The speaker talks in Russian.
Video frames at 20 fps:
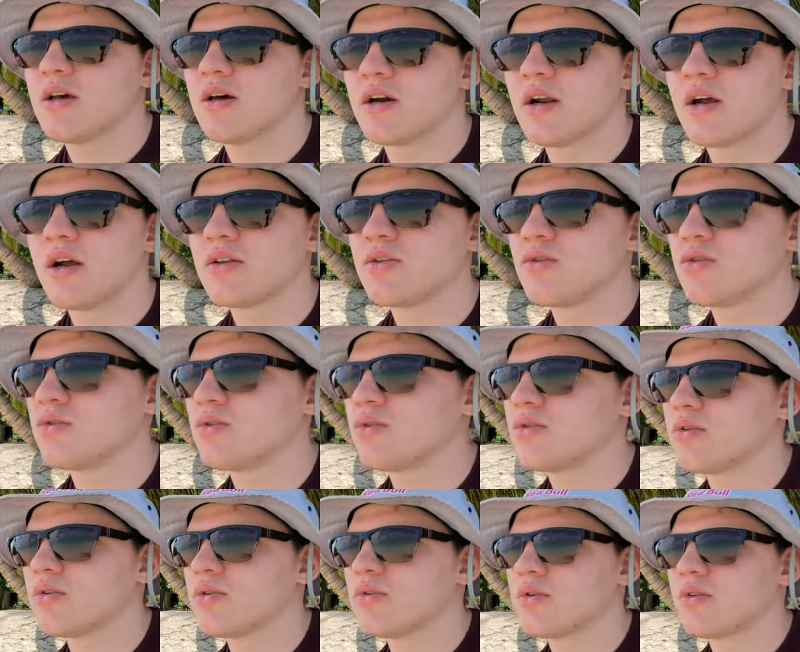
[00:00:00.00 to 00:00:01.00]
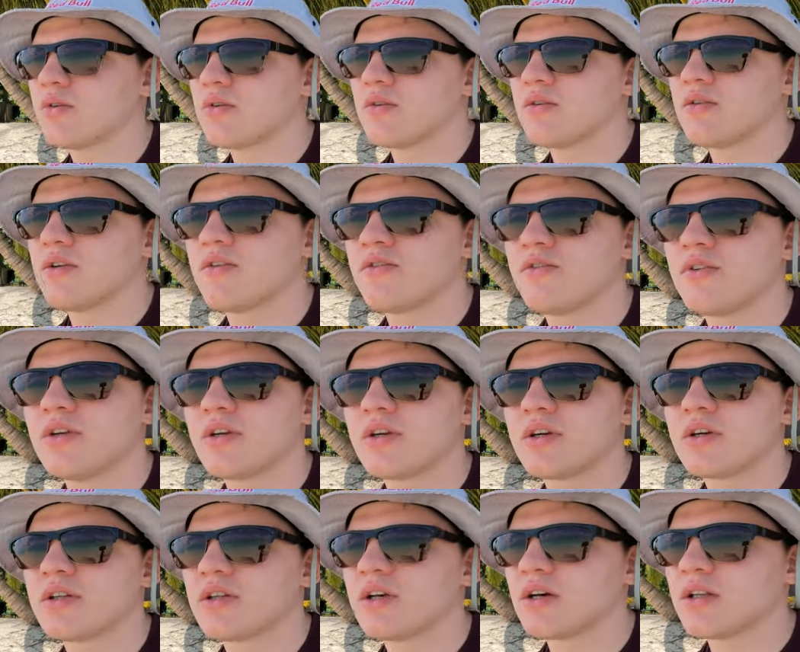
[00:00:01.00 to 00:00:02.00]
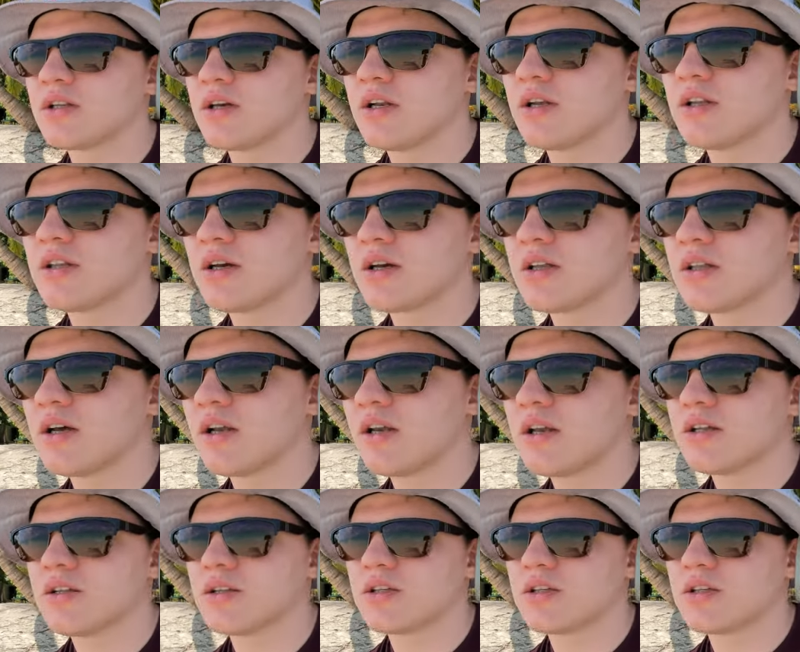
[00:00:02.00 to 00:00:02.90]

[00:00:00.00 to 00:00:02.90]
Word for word: радио, эфиры и так далее, и так далее.